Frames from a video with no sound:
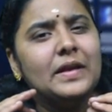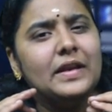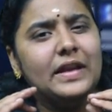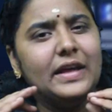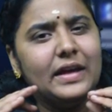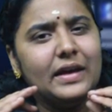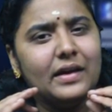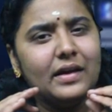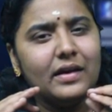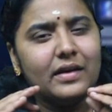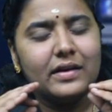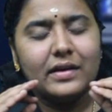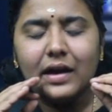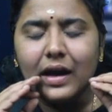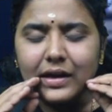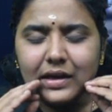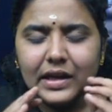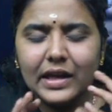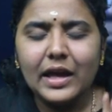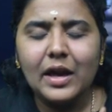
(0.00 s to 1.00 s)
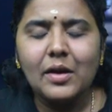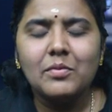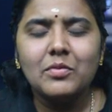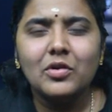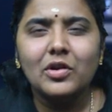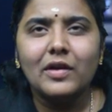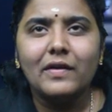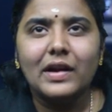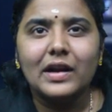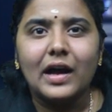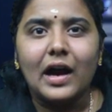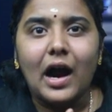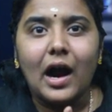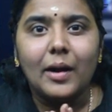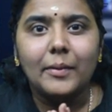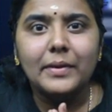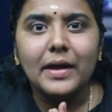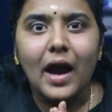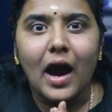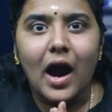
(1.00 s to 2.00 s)
நீங்கள் கண்ணையே மூட வேணாம்
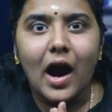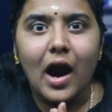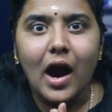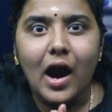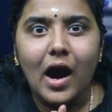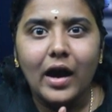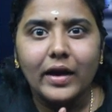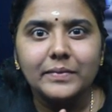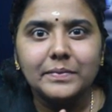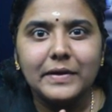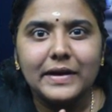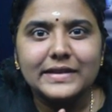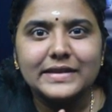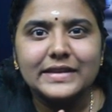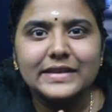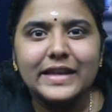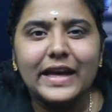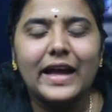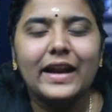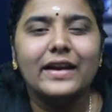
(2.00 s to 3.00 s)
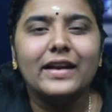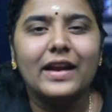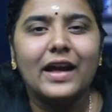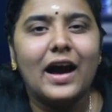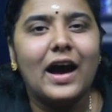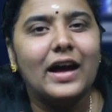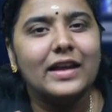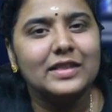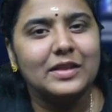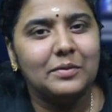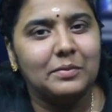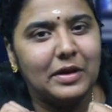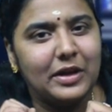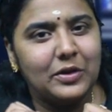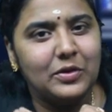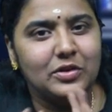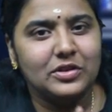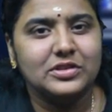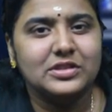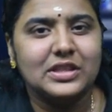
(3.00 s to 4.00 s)
அப்படியே ஆன் பார்த்துக்கிட்டே இருக்கலாம் அந்த
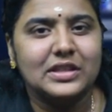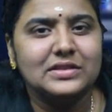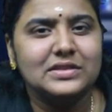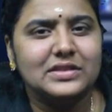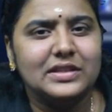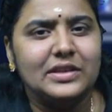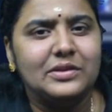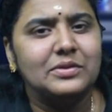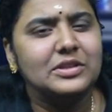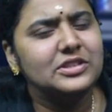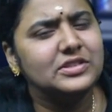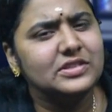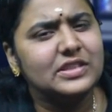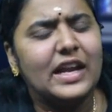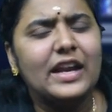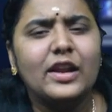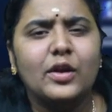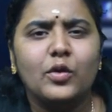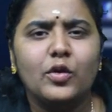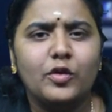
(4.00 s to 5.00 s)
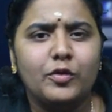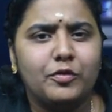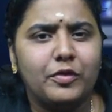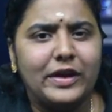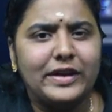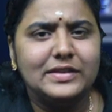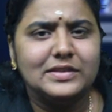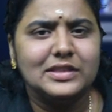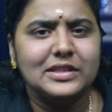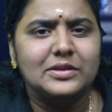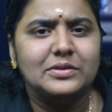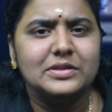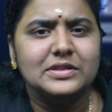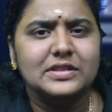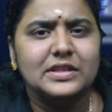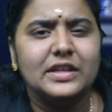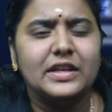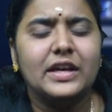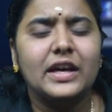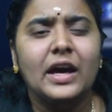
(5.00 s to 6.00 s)
மாதிரி ஒரு ஸ்டன் சீக்வன்ஸ் நல்ல ஒரு ஃபைட்
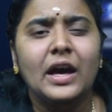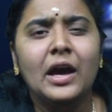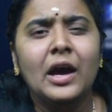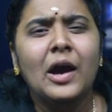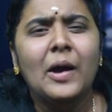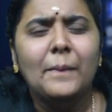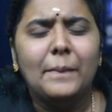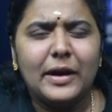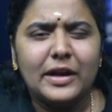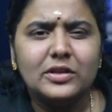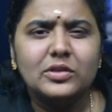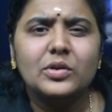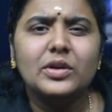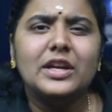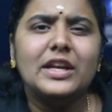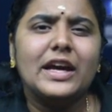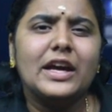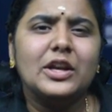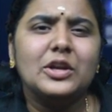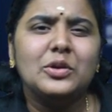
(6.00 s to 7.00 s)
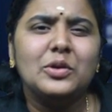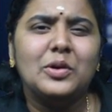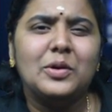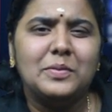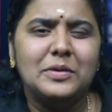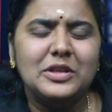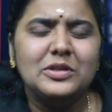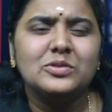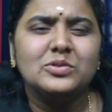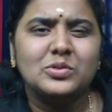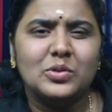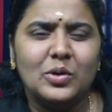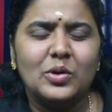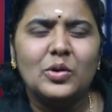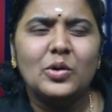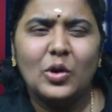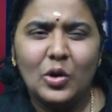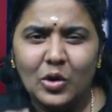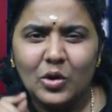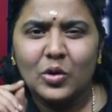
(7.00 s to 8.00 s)
சீக்வன்ஸ் இருக்குது படத்தோட நெகட்டிவ் அப்படின்னு
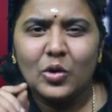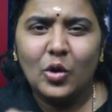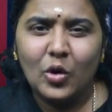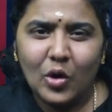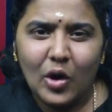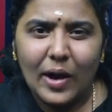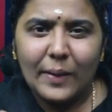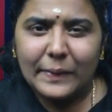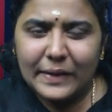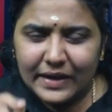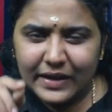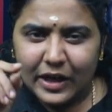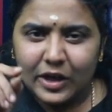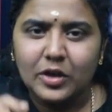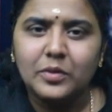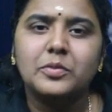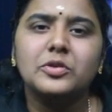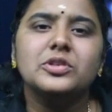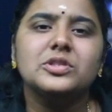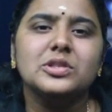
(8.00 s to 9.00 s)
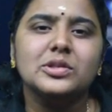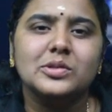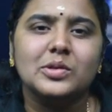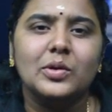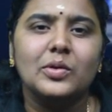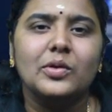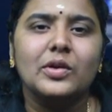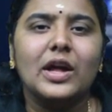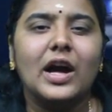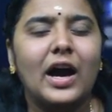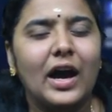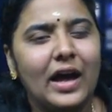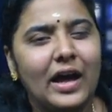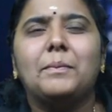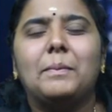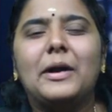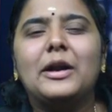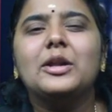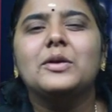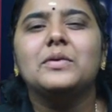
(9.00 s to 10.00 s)
சொல்லணும்னோ அப்படின்னு கண்டுபிடிச்சி சொல்லணும்னா
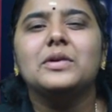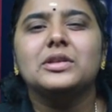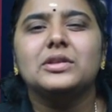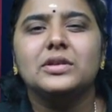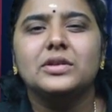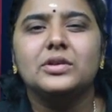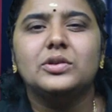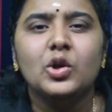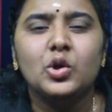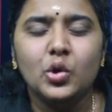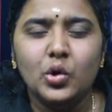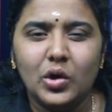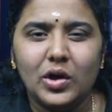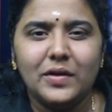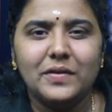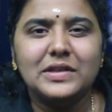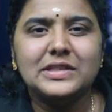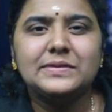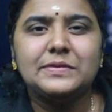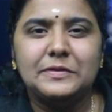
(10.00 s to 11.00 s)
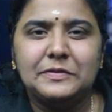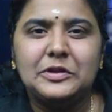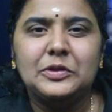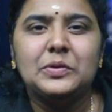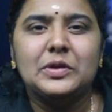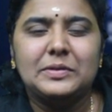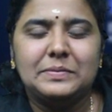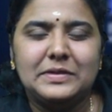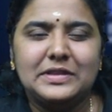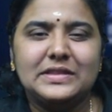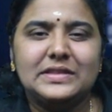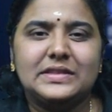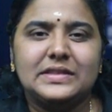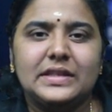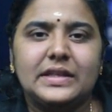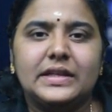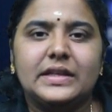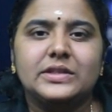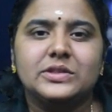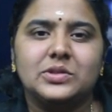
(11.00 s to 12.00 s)
படம் வந்து டூ ஹவர்ஸ் ஃபிஃப்டி ஒன்
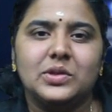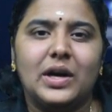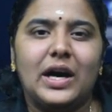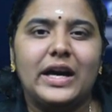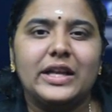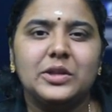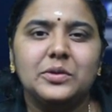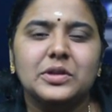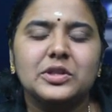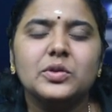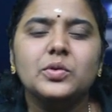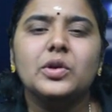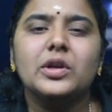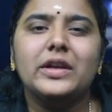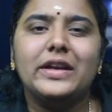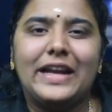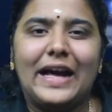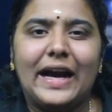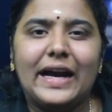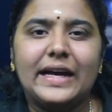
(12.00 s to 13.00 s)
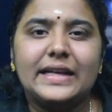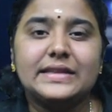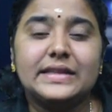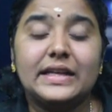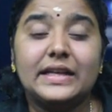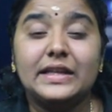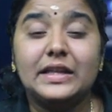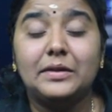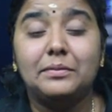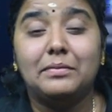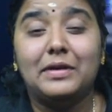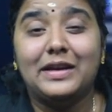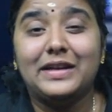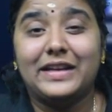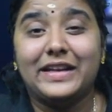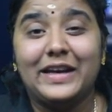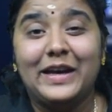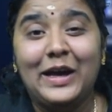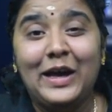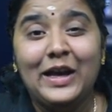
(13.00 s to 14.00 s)
மினிட்ஸ் இருக்குது ஸோ அது வந்து ஒரு லேகாக தெரியுது பட்